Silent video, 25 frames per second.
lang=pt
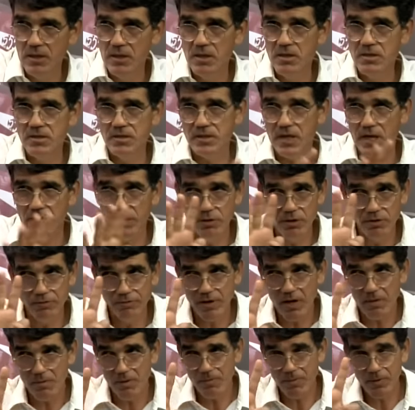Saíram
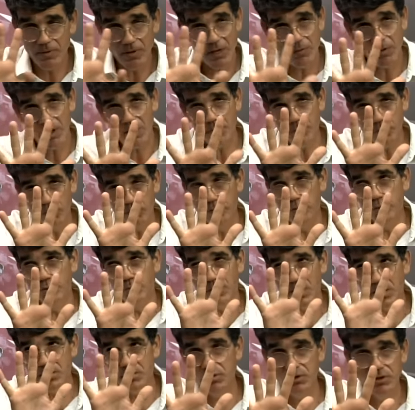verba, aprovou no
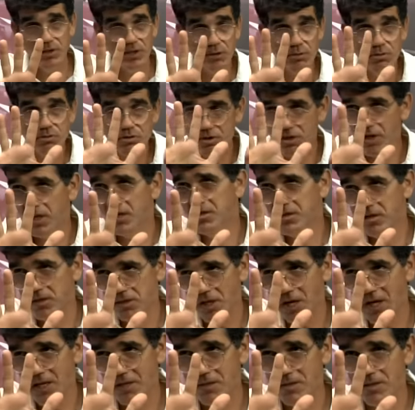Brasil inteiro seis
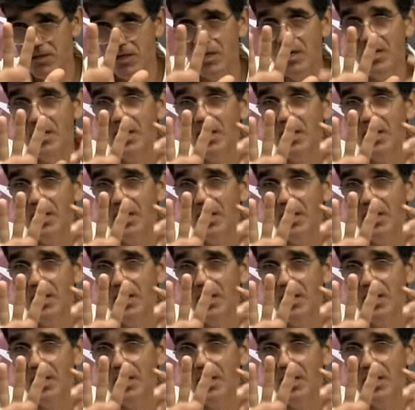cidades.